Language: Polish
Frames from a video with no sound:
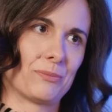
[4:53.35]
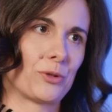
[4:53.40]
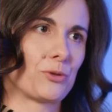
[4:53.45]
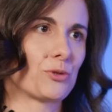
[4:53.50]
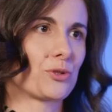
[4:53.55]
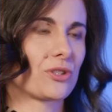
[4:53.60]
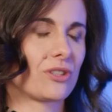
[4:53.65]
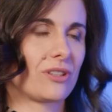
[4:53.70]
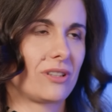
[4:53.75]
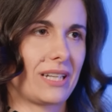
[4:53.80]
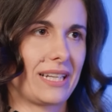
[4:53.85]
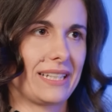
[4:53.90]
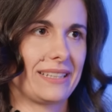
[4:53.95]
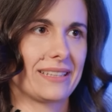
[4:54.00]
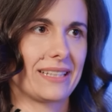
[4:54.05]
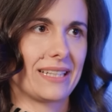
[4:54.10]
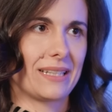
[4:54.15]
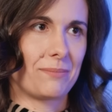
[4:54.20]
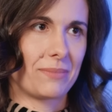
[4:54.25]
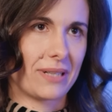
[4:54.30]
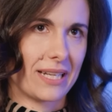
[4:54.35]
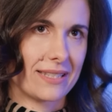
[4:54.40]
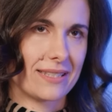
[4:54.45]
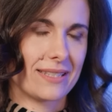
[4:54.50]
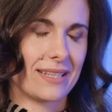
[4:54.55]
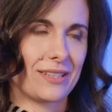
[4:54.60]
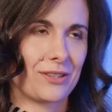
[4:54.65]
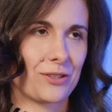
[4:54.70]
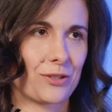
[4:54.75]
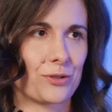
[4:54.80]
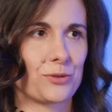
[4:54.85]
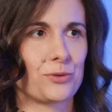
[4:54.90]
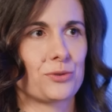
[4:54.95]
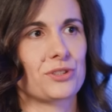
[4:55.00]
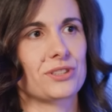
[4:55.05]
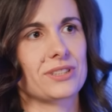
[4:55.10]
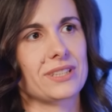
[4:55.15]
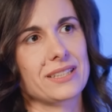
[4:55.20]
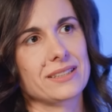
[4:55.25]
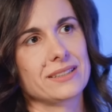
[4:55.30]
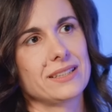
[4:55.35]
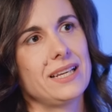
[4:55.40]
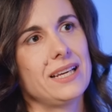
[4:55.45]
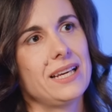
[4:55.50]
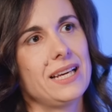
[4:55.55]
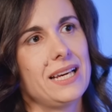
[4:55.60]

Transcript: bo już kolejne prace to już ten,